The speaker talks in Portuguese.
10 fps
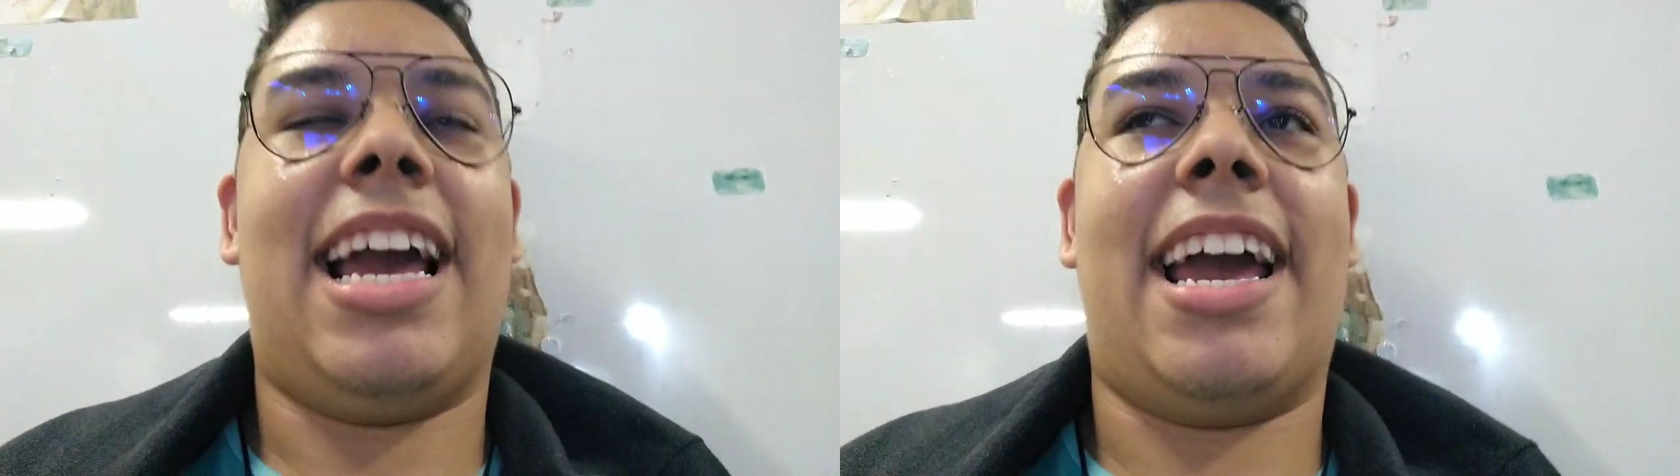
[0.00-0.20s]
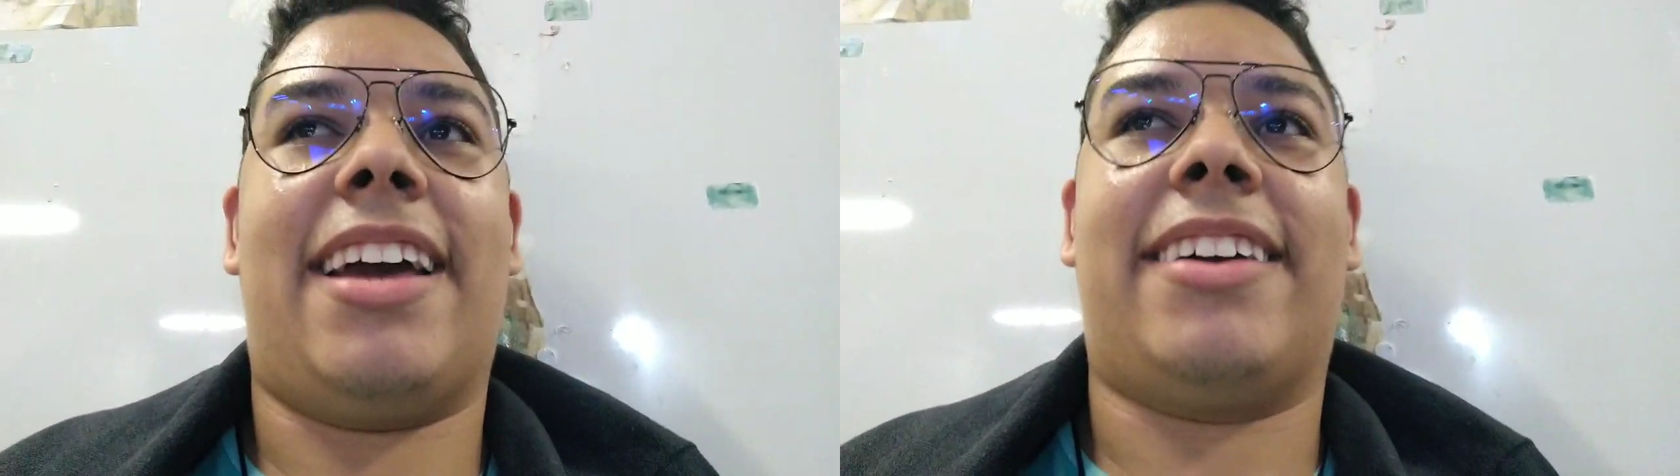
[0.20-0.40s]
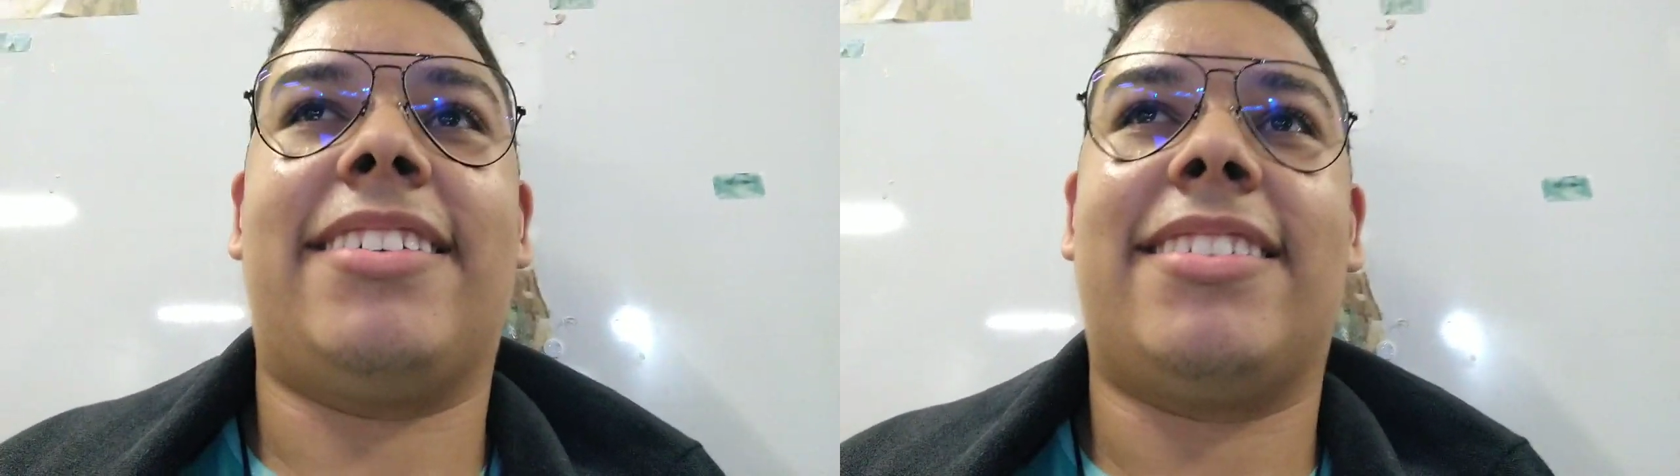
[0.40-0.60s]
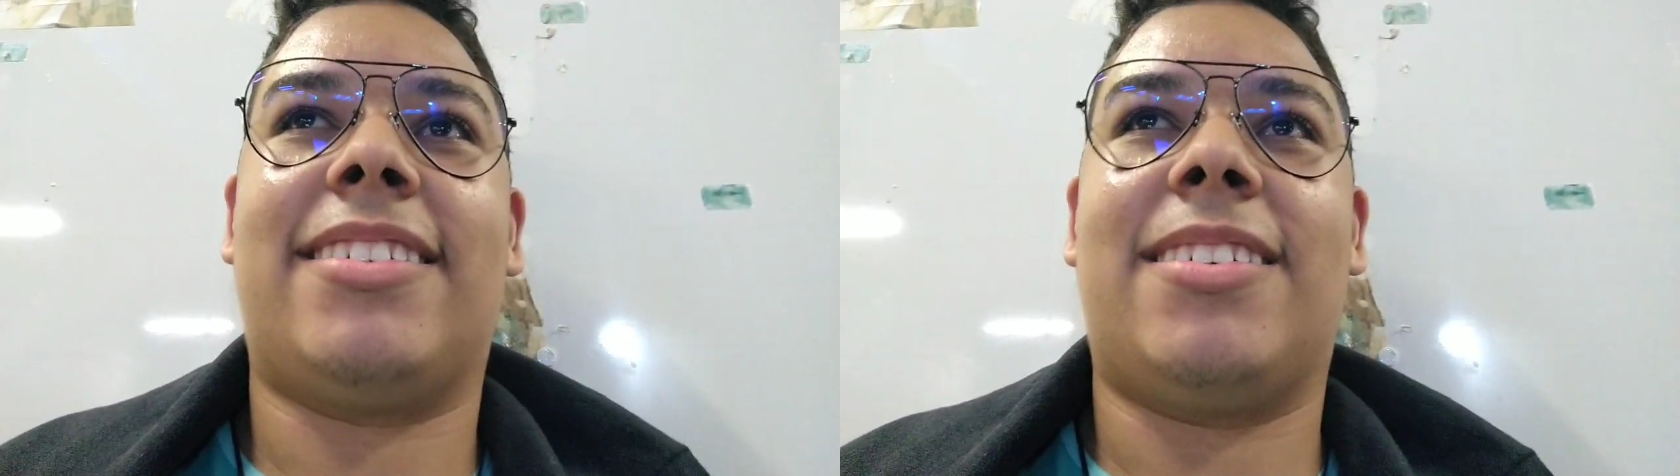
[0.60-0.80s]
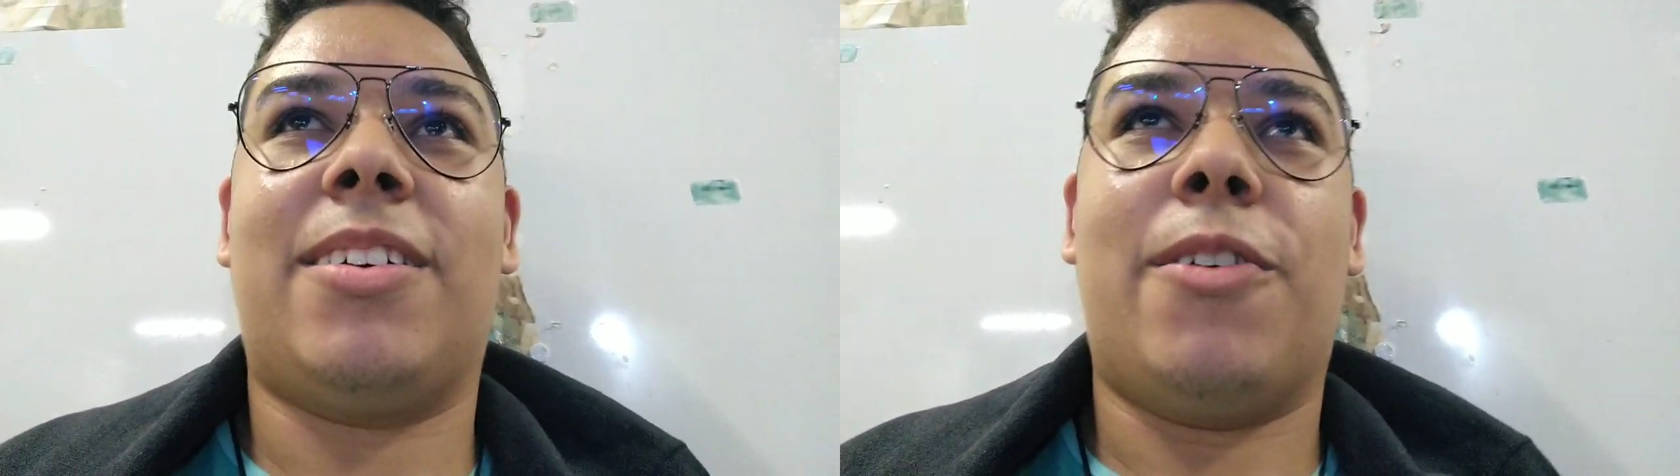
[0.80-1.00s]
é
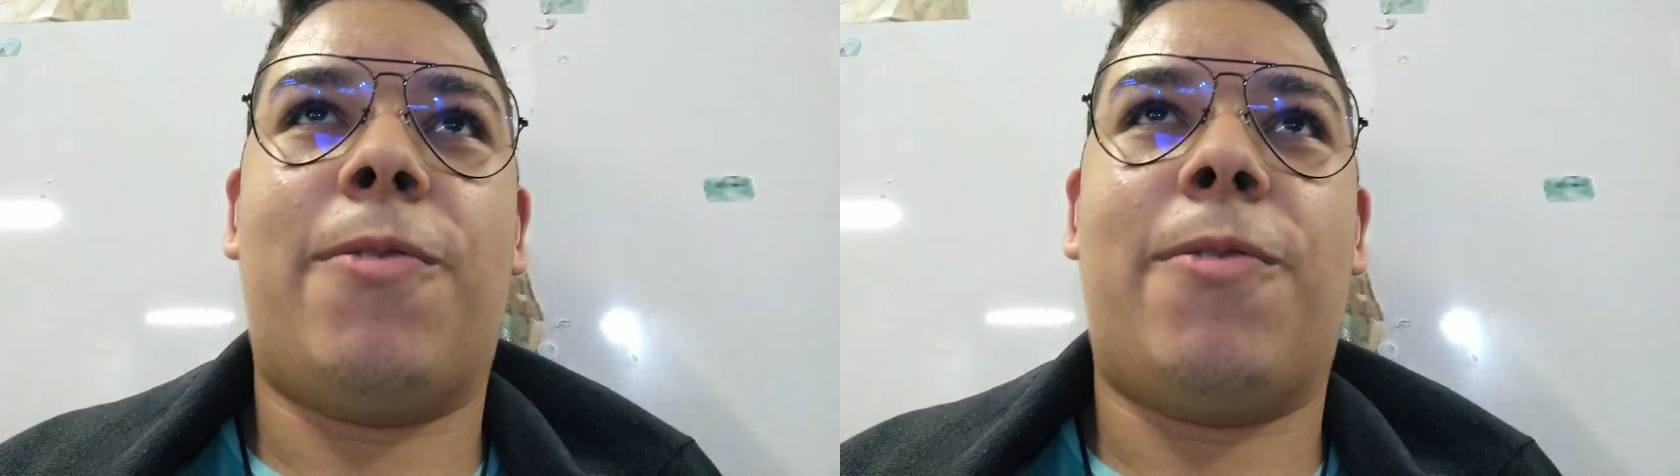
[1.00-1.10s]
É.